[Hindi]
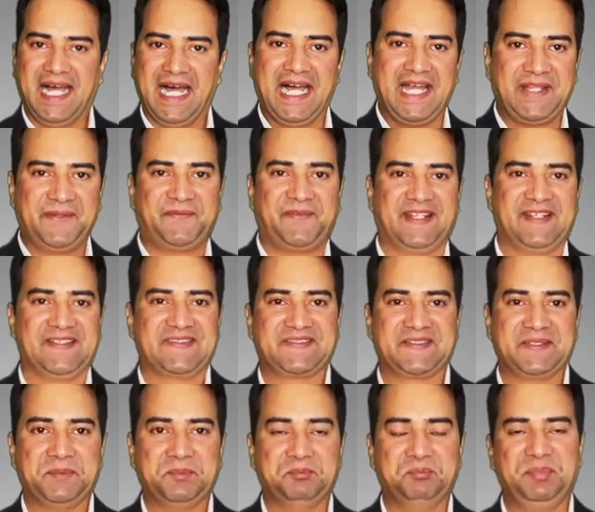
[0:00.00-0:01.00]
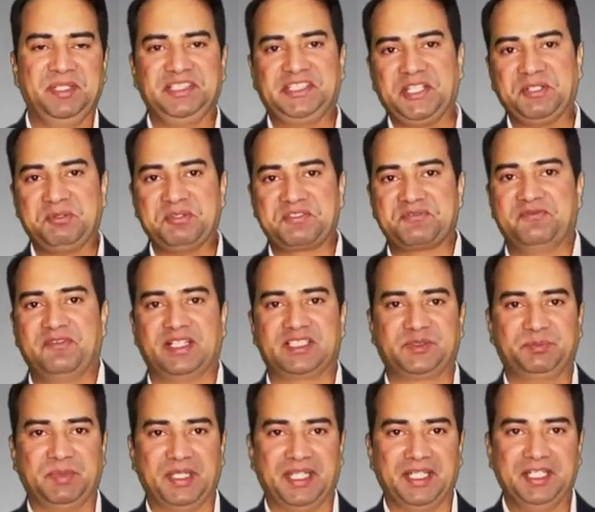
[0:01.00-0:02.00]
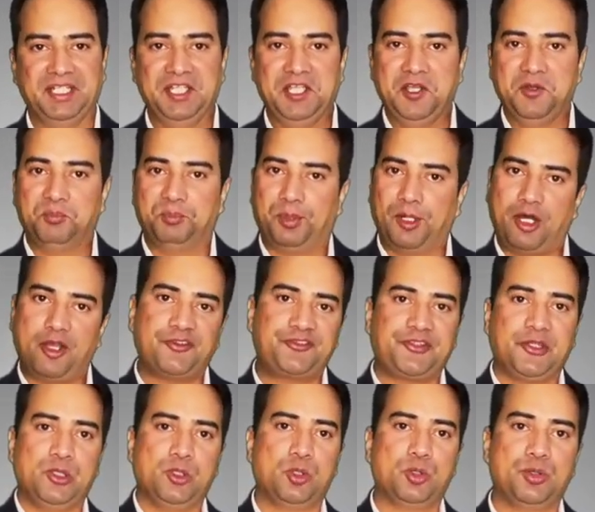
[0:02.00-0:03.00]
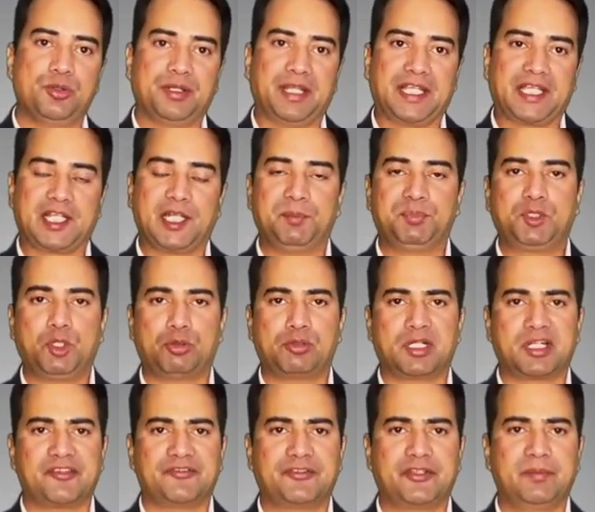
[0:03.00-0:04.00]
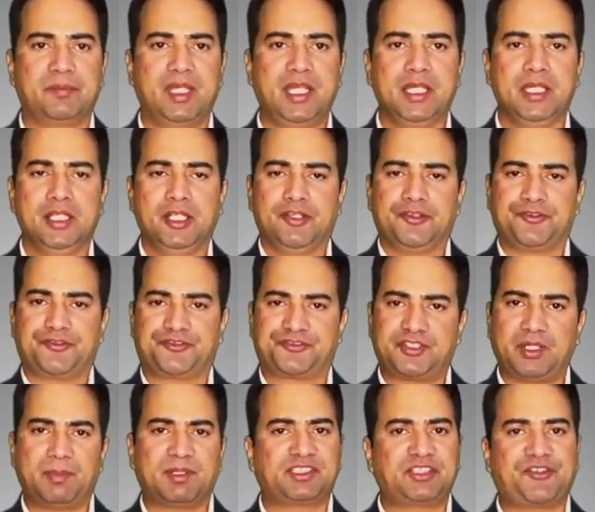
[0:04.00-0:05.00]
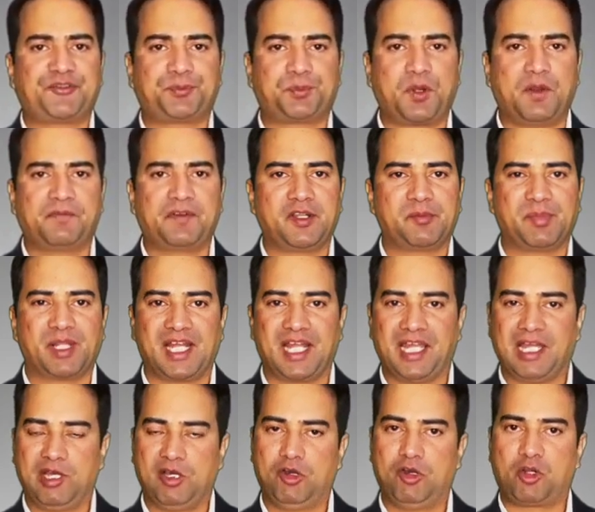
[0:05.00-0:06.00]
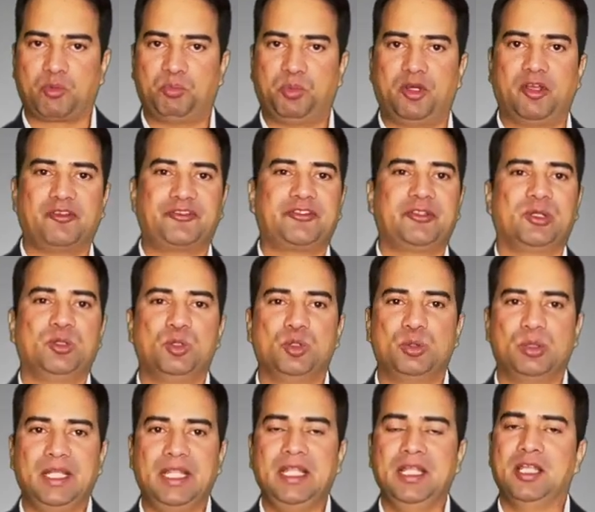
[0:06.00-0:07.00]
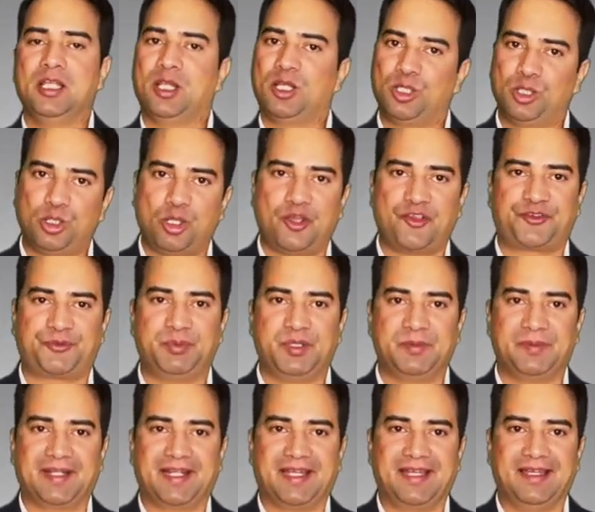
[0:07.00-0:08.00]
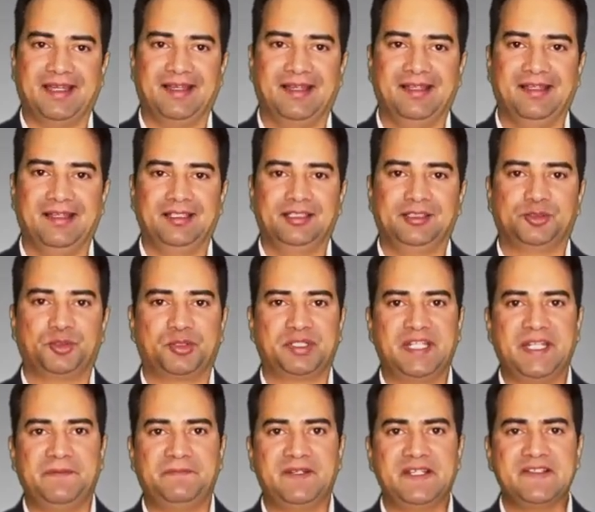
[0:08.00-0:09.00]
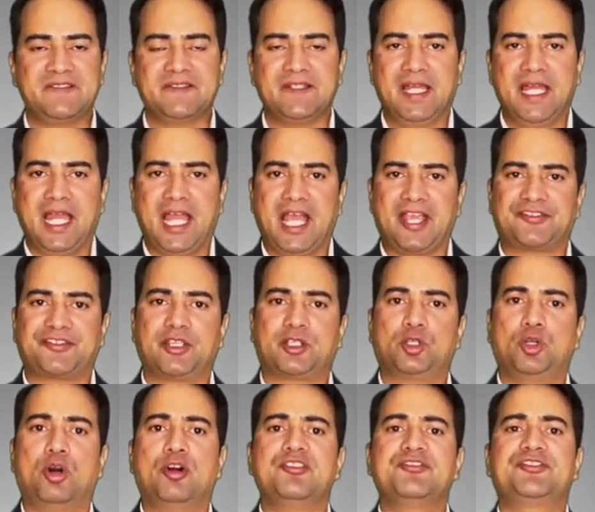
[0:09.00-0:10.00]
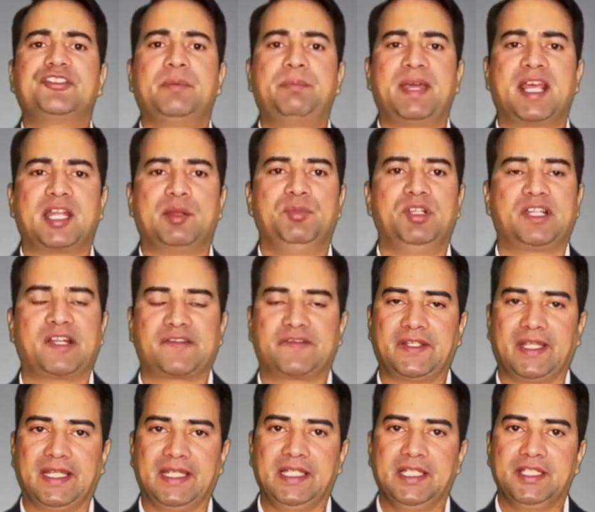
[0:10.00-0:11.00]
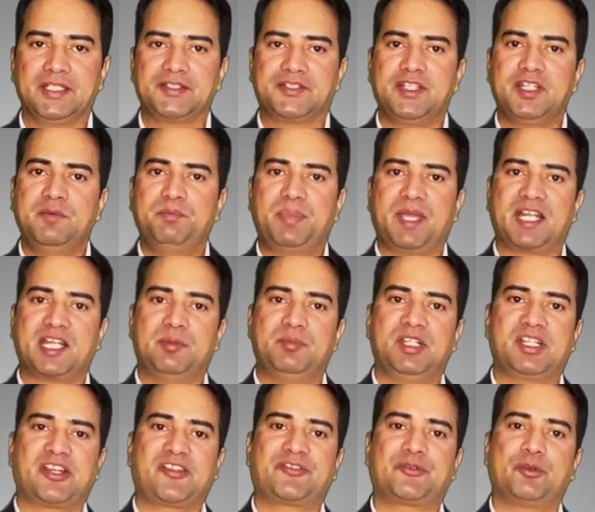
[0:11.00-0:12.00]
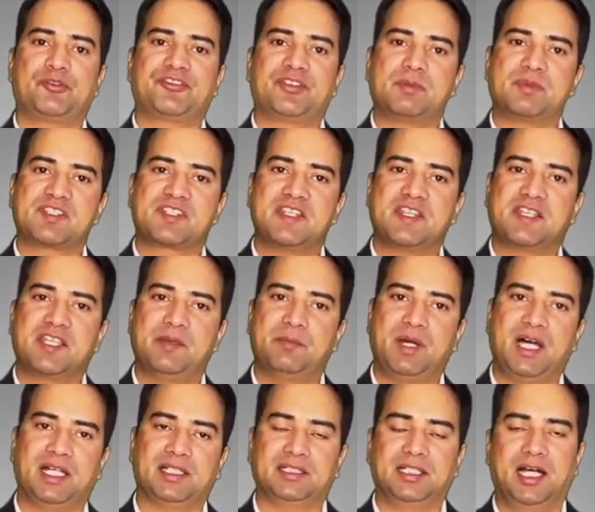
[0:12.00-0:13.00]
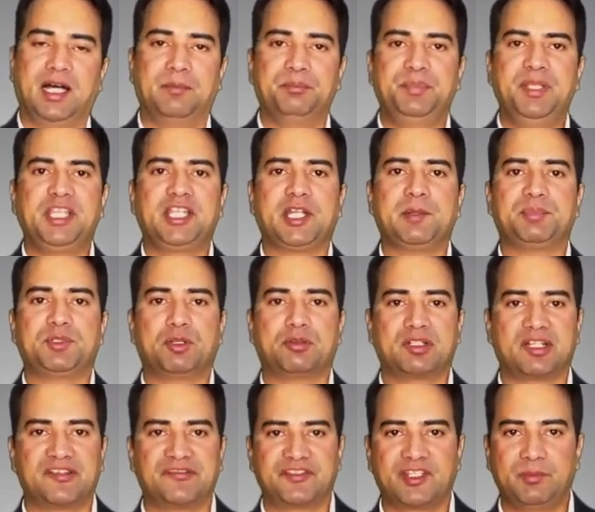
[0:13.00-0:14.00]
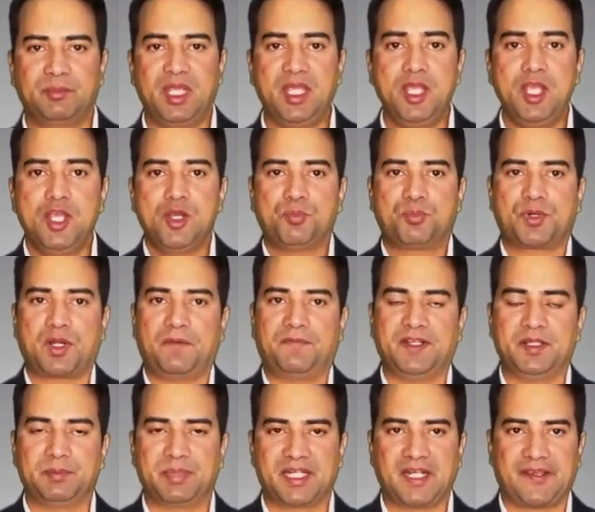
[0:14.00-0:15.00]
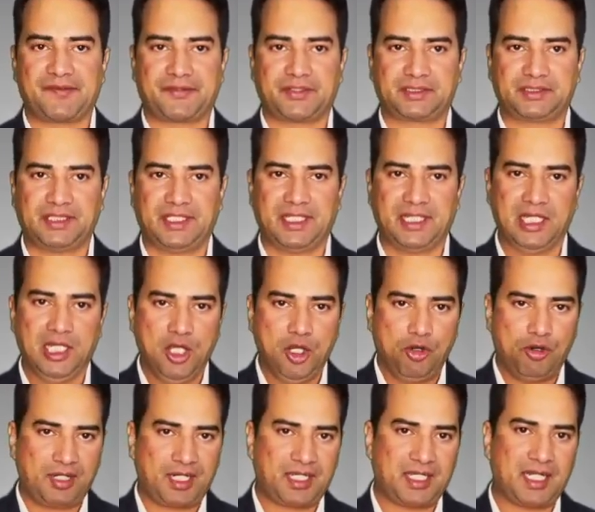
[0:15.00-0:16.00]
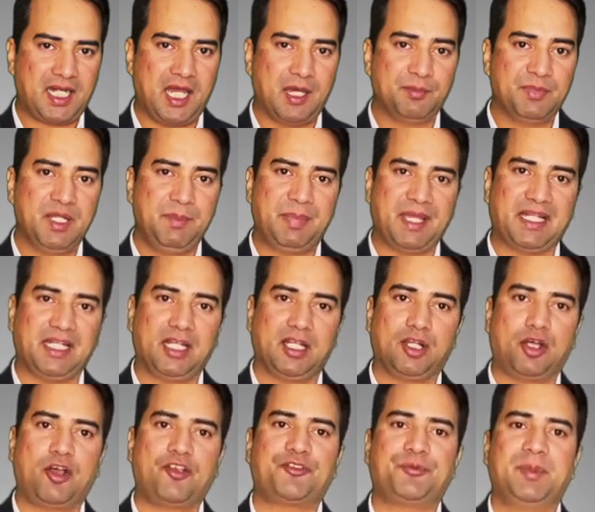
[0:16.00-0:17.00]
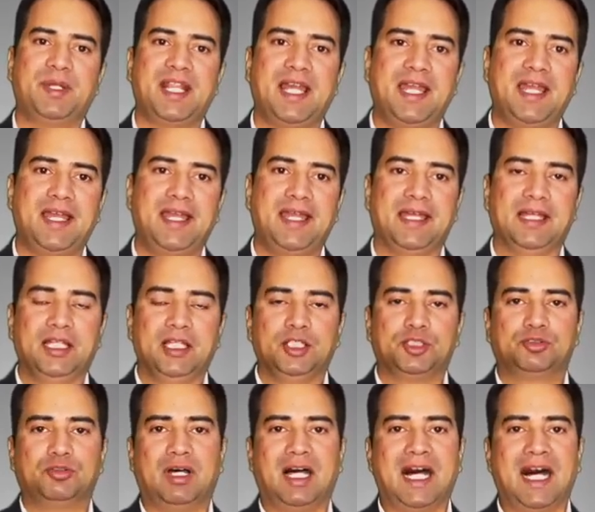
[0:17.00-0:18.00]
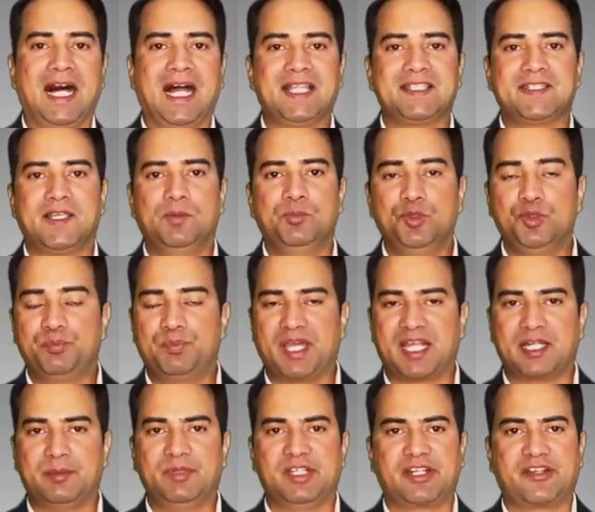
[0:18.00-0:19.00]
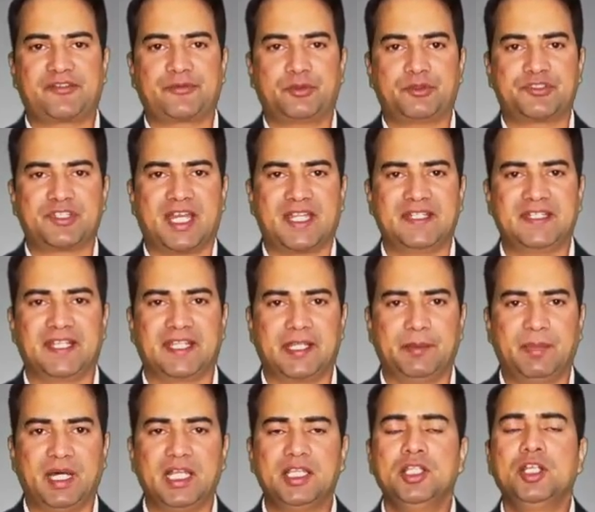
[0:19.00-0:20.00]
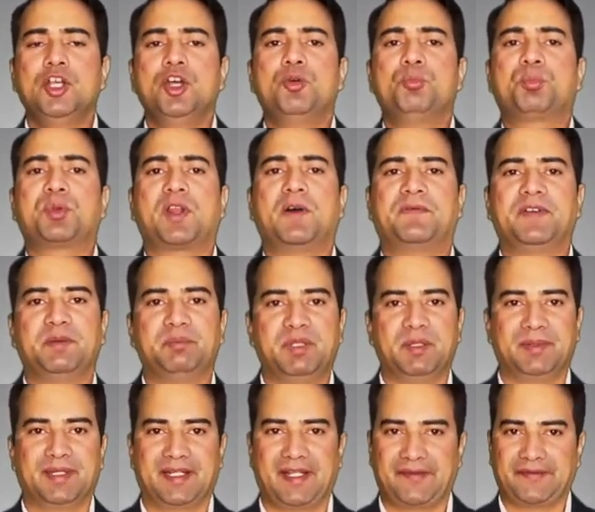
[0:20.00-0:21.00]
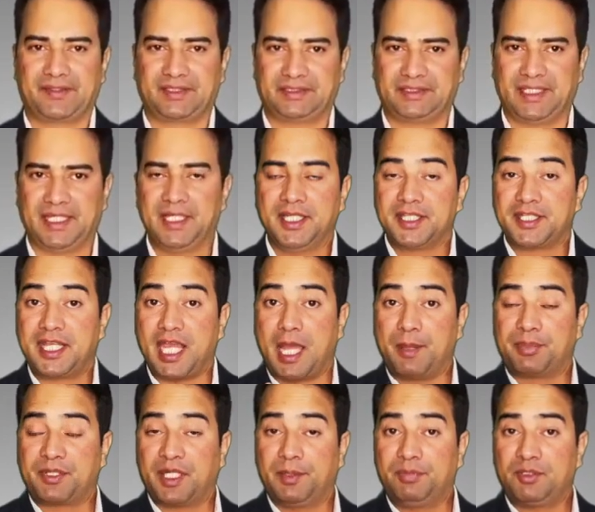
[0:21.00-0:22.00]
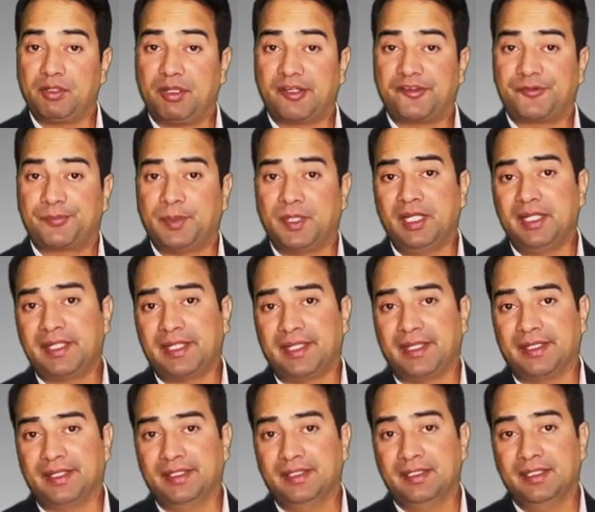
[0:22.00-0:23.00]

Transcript: हाय फ्रेंड्स बीते कुछ वक्त में बहुत से लोगों ने क्रिप्टो करेंसी में जबरदस्त प्रॉफिट बनाया और बहुत से लोगों ने लॉस भी बनाया तो डियर फ्रेंड्स ऐसे कौन से पैरामीटर्स हैं जिन पैरामीटर्स को समझने के बाद हम भी क्रिप्टो करेंसी में प्रॉफिट बना सकते हैं और अगर हमने पहले लॉस बनाया है तो आज हम उन पैरामीटर्स को जानने के बाद प्रॉफिट भी बना सकते हैं क्या आप क्रिप्टो एक्सपर्ट हैं